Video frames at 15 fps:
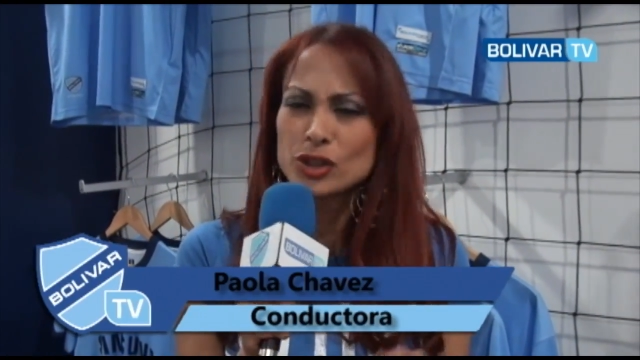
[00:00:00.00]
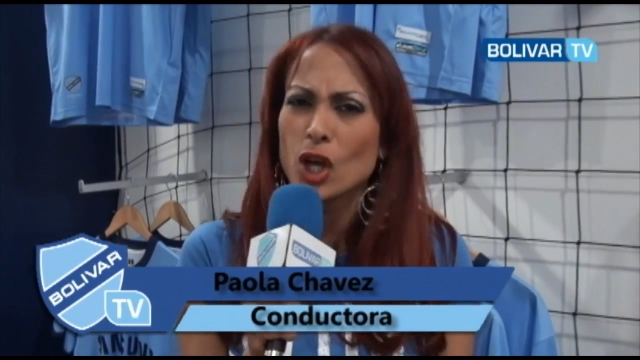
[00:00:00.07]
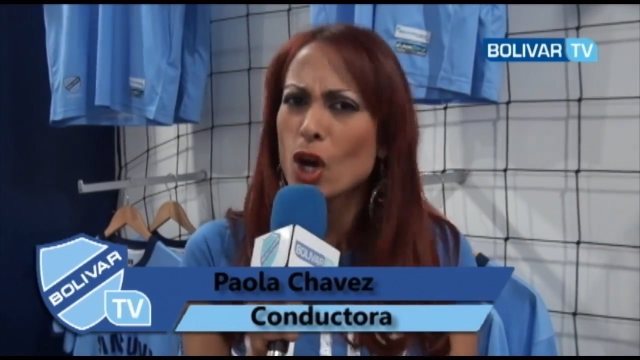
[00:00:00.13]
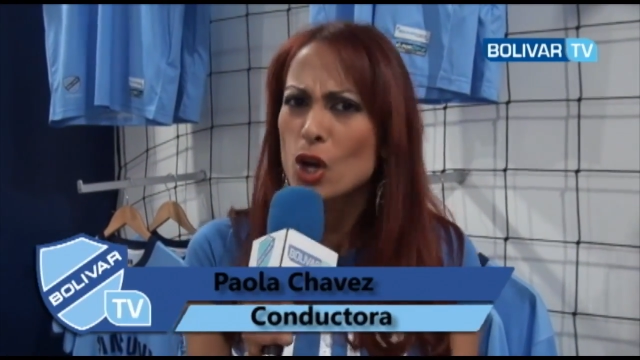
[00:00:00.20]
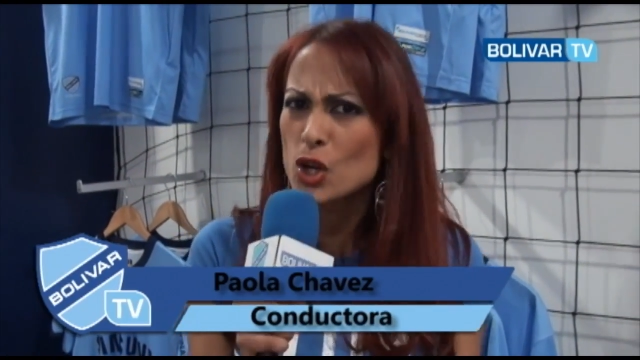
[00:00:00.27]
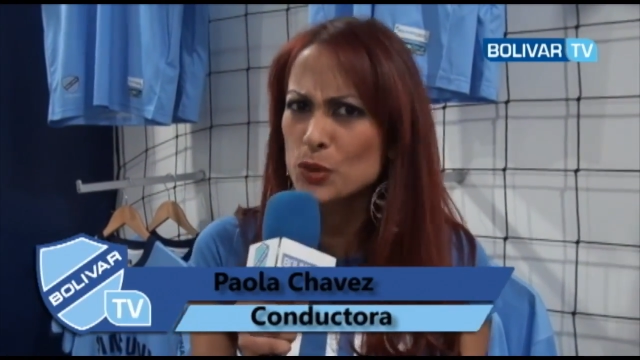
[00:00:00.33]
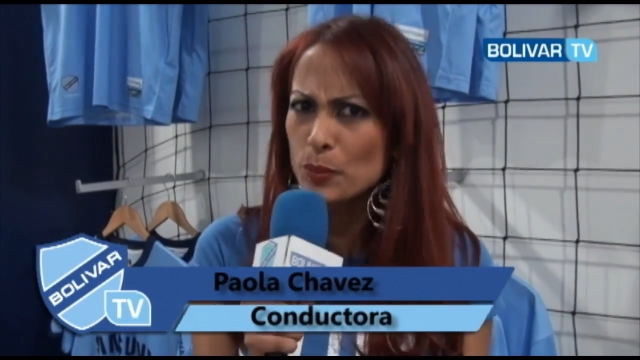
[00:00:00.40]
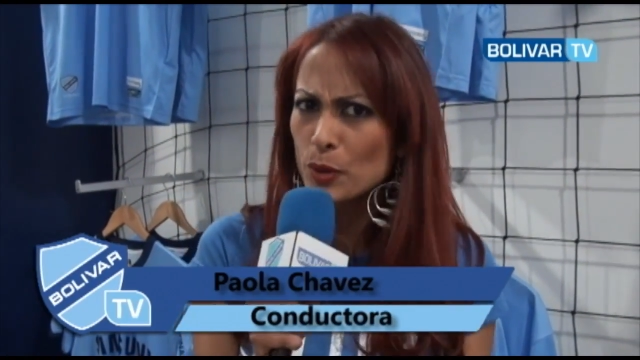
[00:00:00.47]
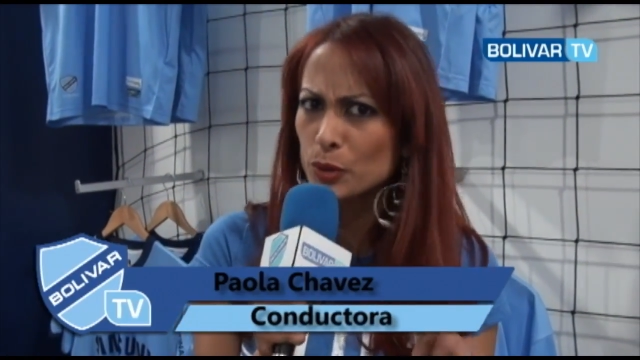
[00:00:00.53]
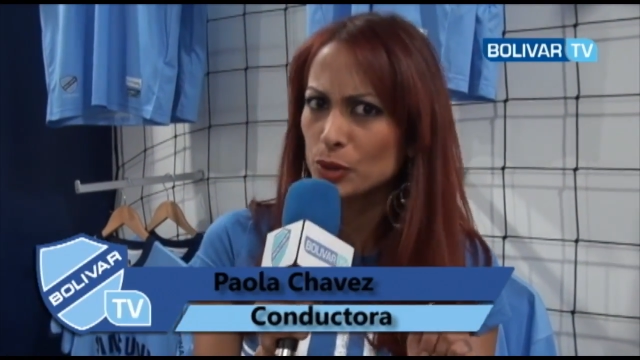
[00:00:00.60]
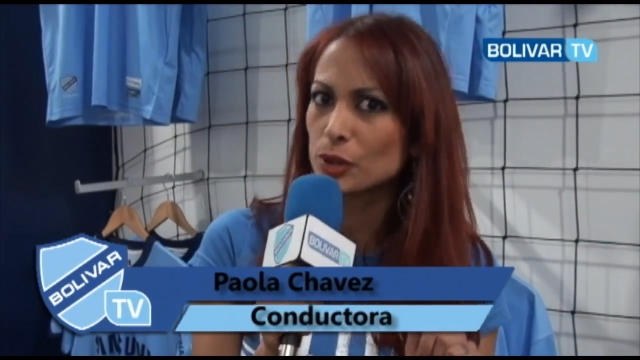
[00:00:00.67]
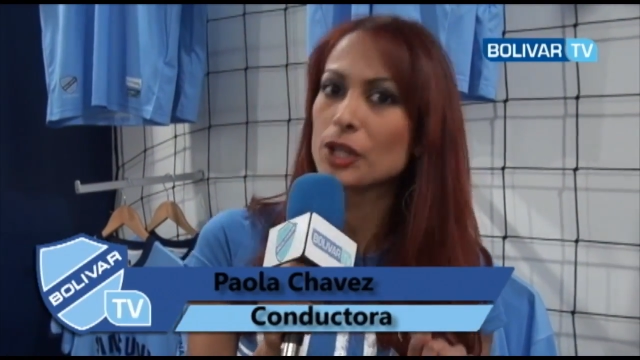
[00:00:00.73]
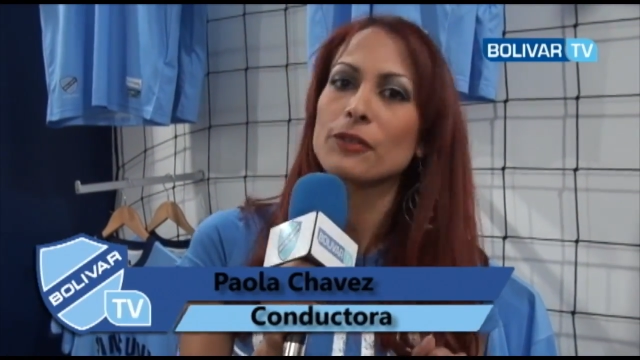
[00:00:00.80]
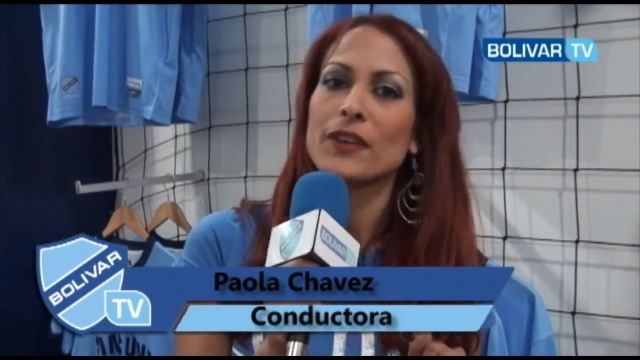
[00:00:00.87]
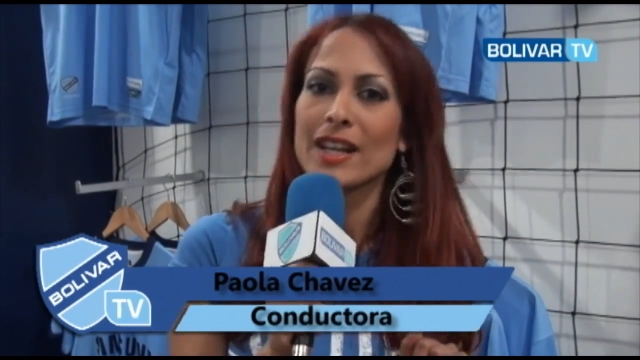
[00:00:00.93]
todos los
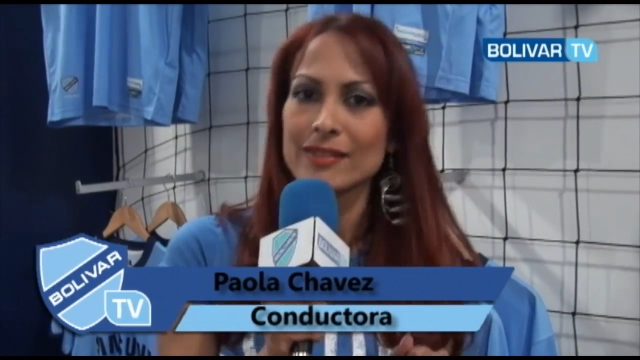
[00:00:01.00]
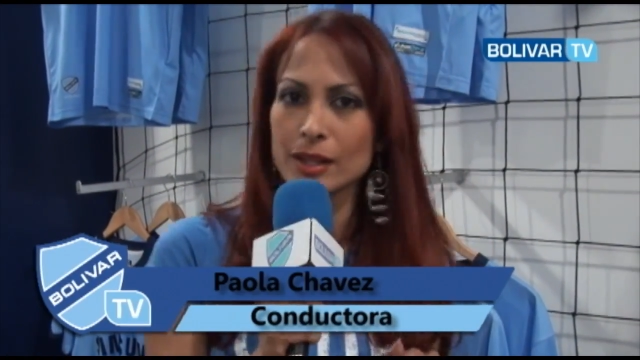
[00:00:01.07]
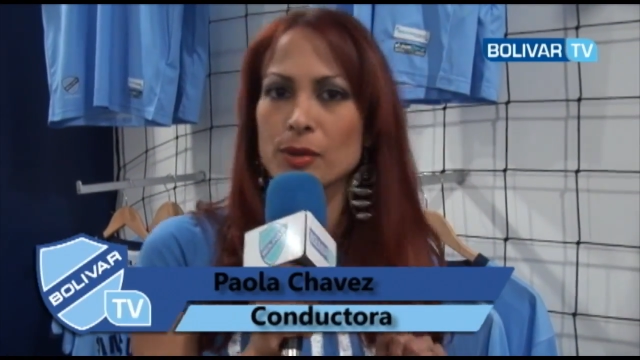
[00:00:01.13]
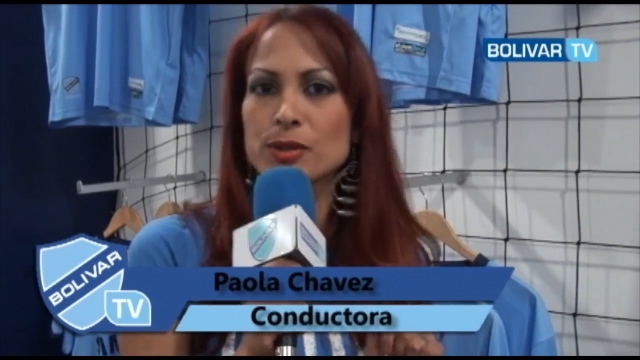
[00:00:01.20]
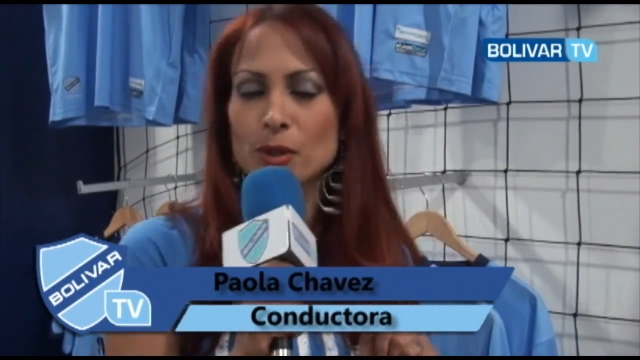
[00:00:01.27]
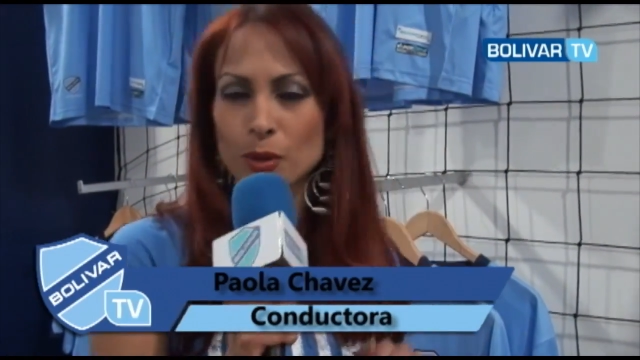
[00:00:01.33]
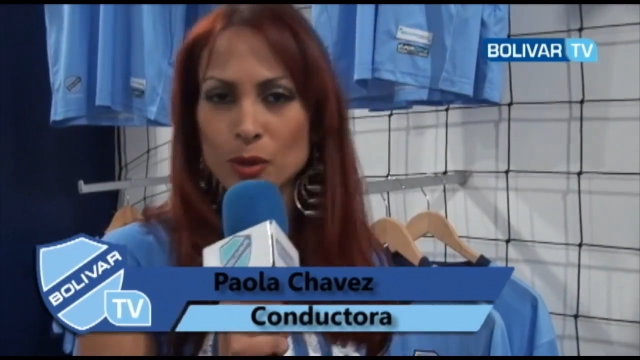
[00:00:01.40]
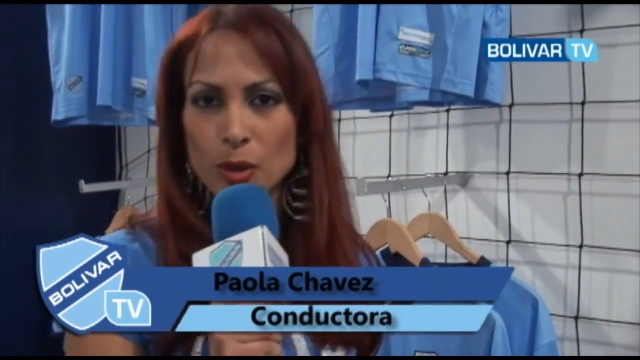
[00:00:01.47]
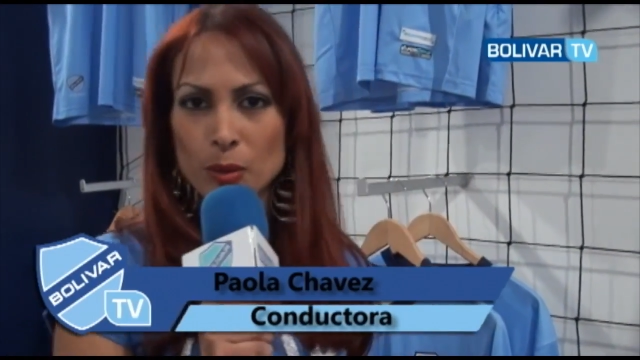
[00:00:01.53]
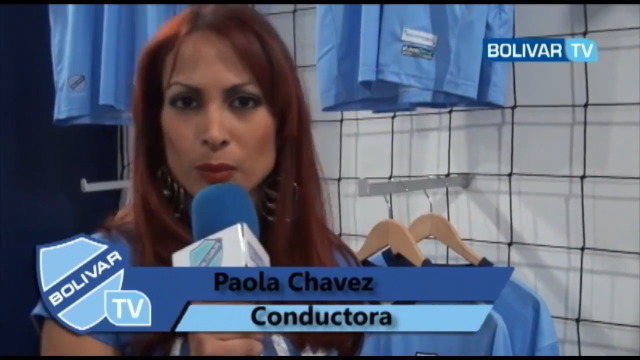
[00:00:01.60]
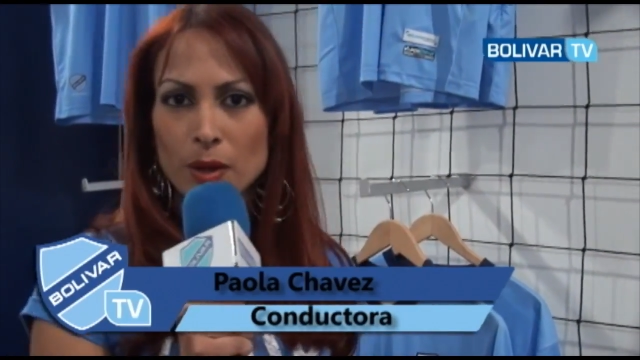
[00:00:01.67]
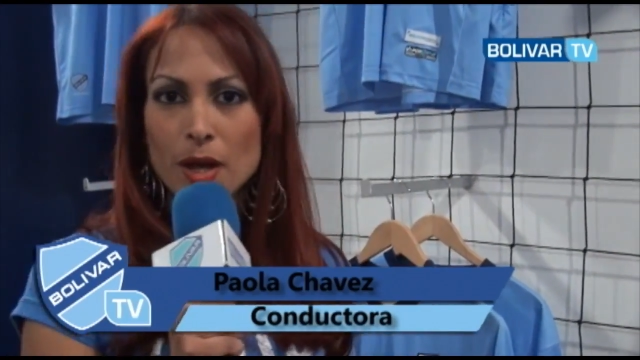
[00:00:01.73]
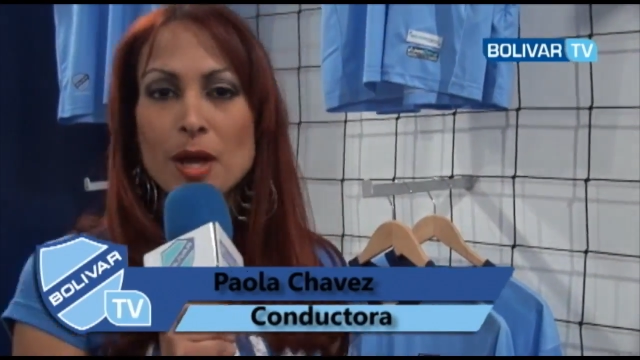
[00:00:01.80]
productos referentes a nuestro club.